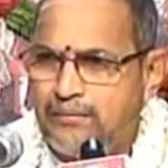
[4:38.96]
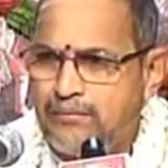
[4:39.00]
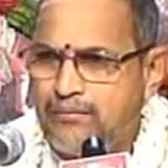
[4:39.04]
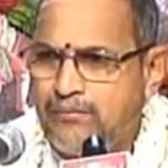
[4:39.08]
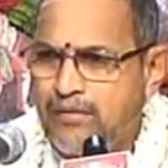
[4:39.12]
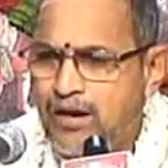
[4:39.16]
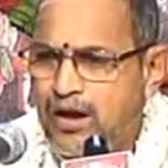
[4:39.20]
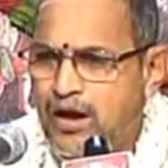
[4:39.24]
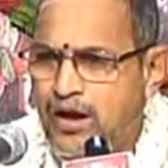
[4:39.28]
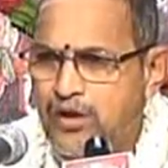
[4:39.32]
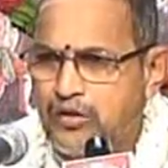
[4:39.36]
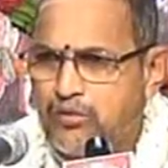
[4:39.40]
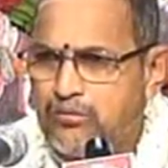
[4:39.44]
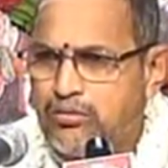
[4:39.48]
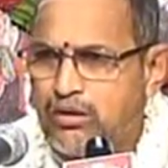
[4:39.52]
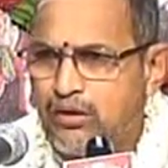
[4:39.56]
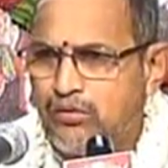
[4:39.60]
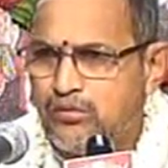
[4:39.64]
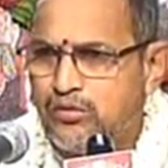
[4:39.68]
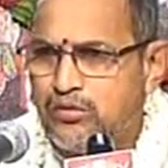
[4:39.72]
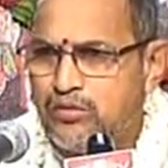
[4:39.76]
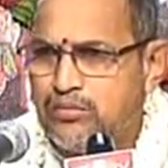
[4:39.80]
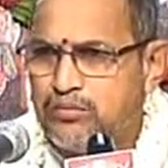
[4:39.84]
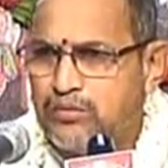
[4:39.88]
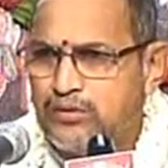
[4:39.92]

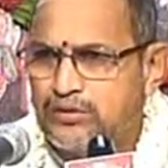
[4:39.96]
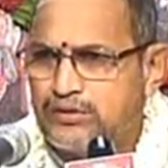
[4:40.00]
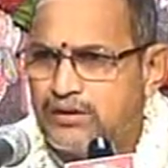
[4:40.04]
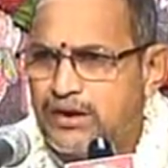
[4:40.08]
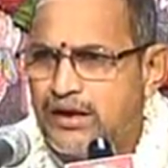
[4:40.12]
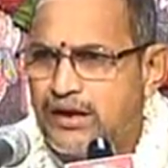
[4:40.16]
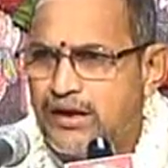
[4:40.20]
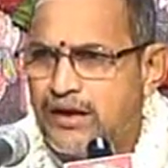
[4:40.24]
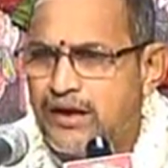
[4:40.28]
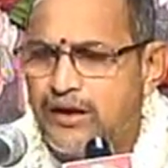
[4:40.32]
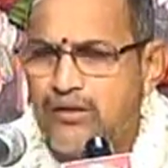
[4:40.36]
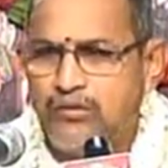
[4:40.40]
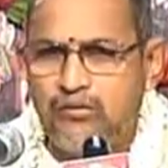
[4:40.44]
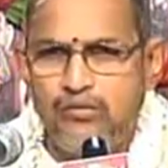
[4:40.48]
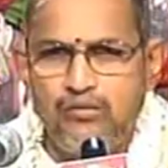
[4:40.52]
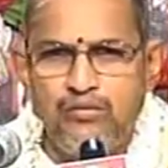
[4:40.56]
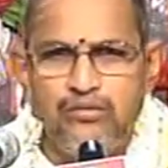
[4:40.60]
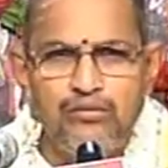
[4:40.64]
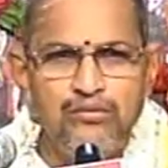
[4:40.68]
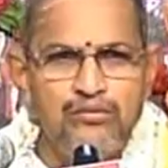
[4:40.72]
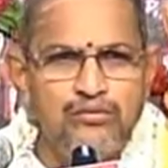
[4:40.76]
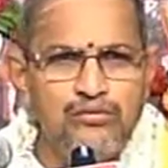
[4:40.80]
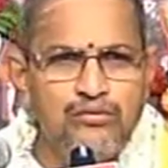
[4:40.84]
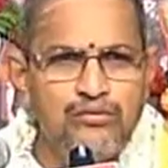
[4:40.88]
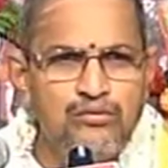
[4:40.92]
మహానుభావులు పోతన గారు
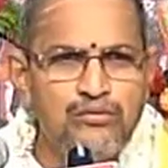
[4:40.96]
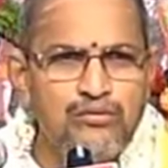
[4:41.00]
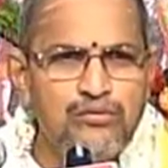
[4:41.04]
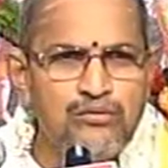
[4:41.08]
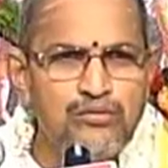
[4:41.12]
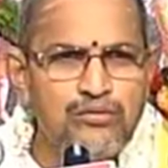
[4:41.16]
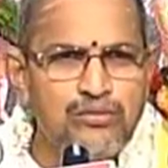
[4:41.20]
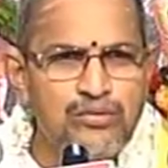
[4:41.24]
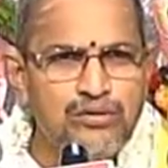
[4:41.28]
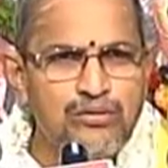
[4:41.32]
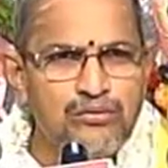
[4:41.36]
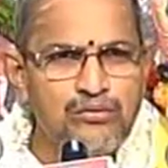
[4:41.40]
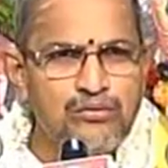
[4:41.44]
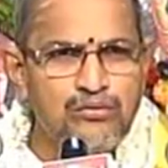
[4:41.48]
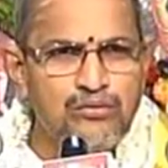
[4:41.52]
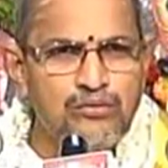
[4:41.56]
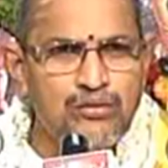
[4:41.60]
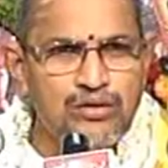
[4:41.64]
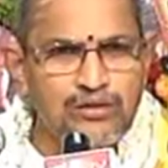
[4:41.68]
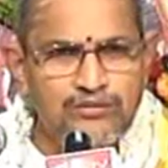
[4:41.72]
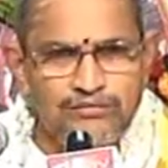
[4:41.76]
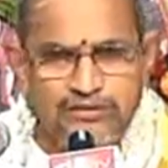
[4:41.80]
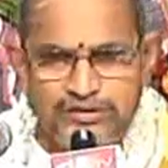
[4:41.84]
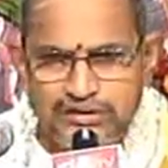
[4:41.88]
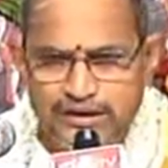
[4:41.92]

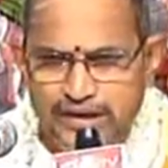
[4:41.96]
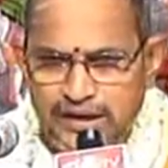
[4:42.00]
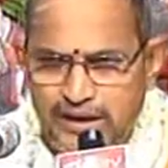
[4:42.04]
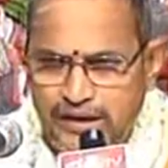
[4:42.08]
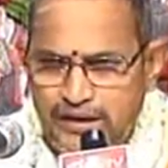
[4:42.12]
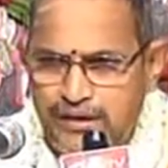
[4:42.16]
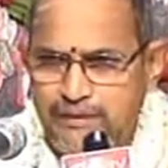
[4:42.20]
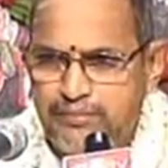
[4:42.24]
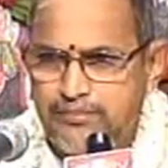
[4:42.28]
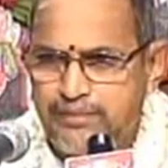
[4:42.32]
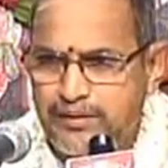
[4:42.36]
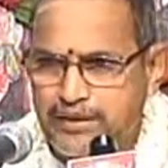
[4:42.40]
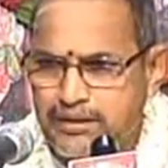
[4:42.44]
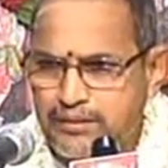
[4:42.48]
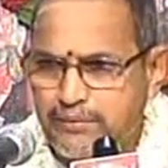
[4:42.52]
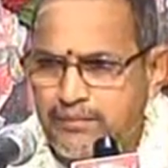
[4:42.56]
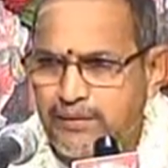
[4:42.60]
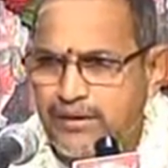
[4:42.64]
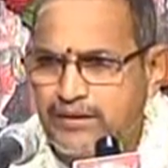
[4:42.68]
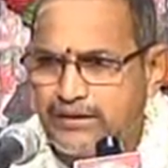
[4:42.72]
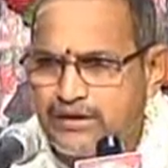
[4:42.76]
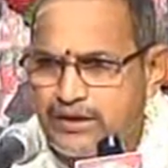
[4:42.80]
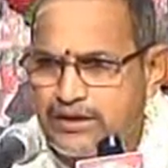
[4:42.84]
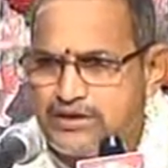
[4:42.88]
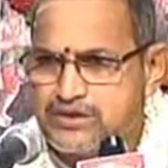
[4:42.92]
ఒక విషయాన్ని
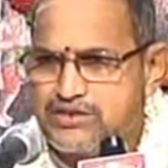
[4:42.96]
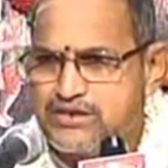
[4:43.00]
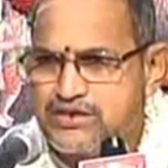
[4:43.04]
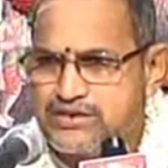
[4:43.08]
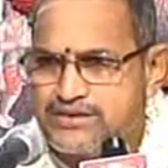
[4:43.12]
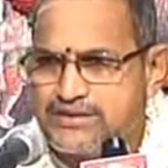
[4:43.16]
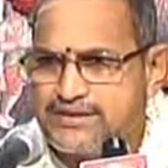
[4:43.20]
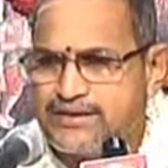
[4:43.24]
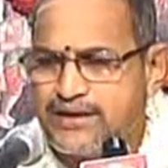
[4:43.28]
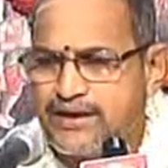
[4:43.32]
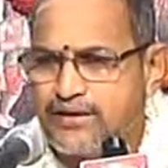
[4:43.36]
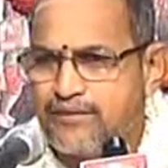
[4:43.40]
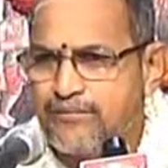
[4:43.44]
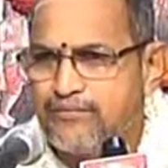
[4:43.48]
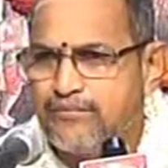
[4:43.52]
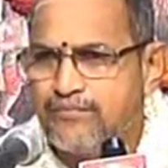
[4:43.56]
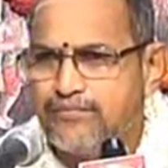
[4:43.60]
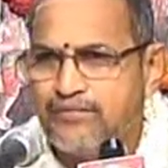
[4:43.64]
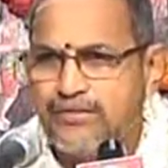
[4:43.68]
ప్రతిపాదన చేస్తారు